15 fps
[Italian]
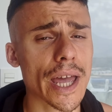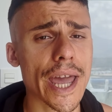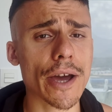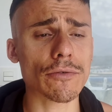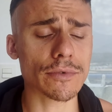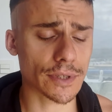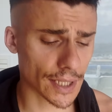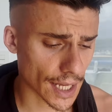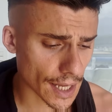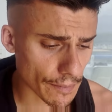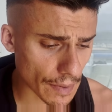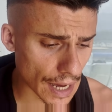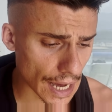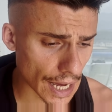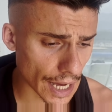è un
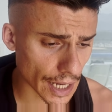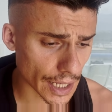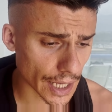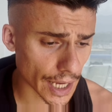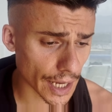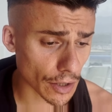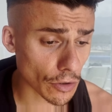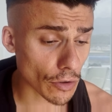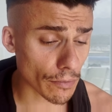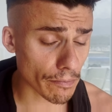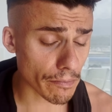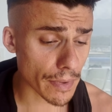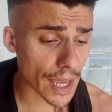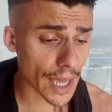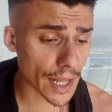tema che non
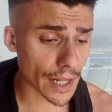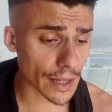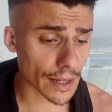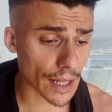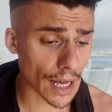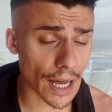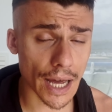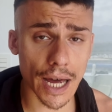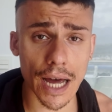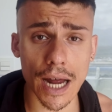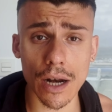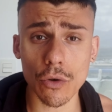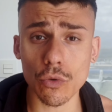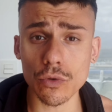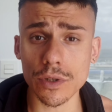merita
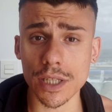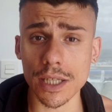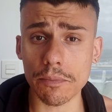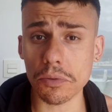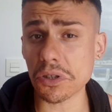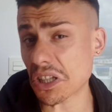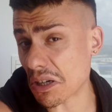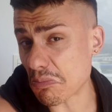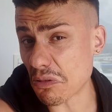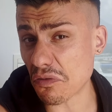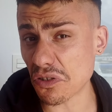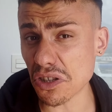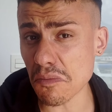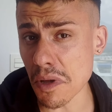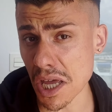alcun tipo di
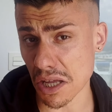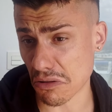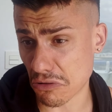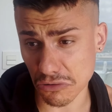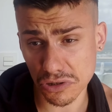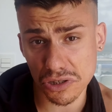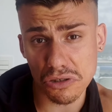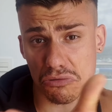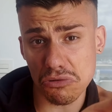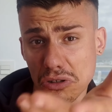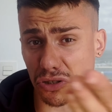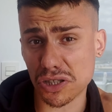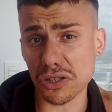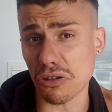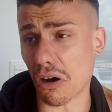approfondimento. Se uno
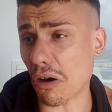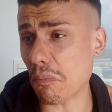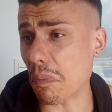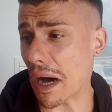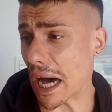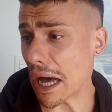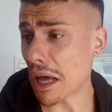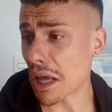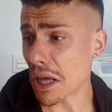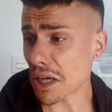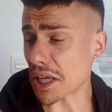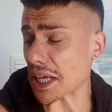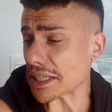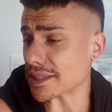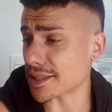si dopa
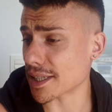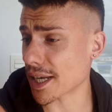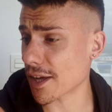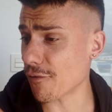chi se ne